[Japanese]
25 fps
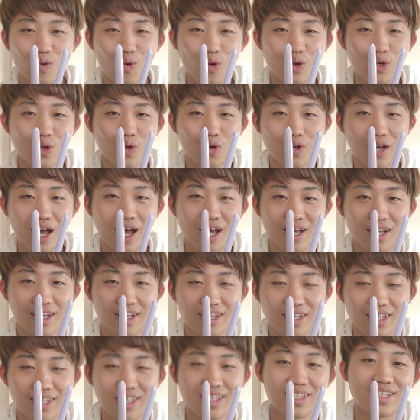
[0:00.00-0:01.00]
高評価
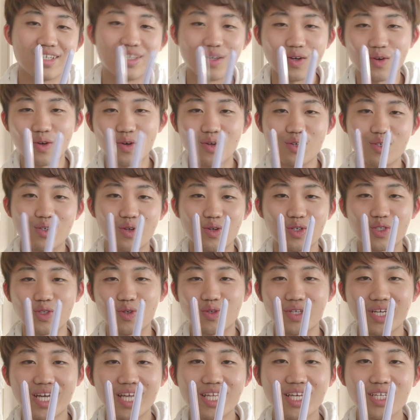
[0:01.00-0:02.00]
よろし
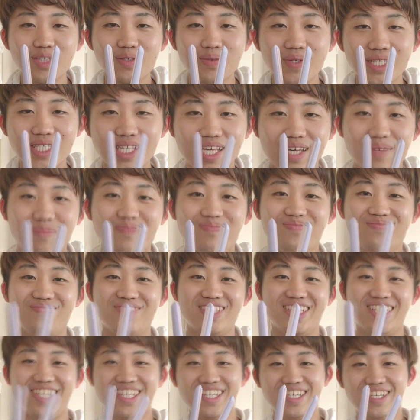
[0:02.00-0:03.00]
くお願いいたします
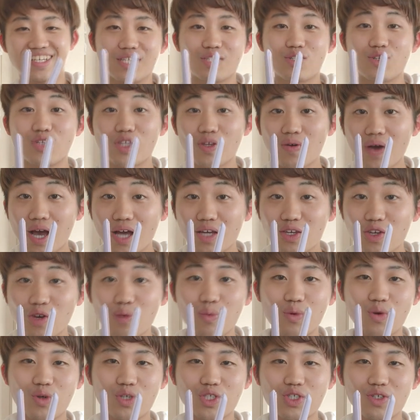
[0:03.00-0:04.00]
それでは今
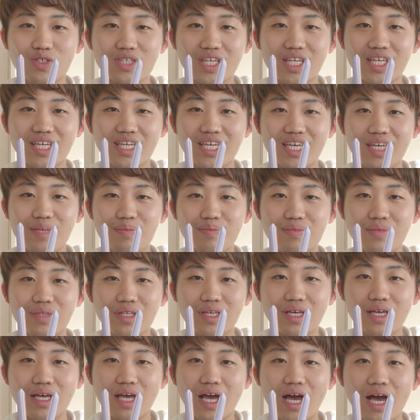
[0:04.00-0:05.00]
日もご視聴いただき
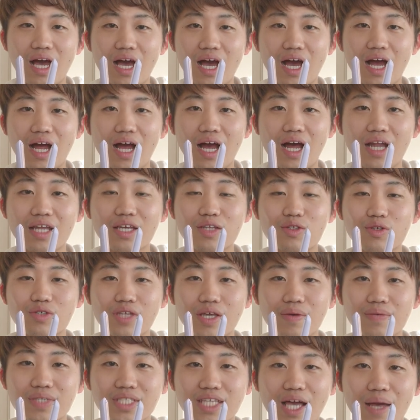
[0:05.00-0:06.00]
ありがとうご
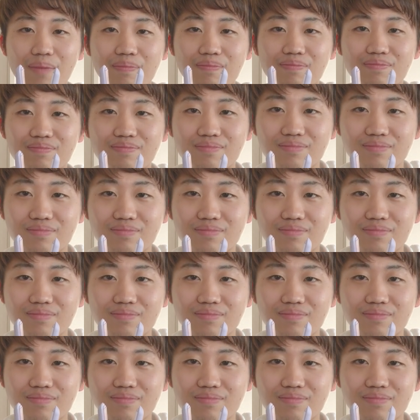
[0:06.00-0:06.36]
ざいました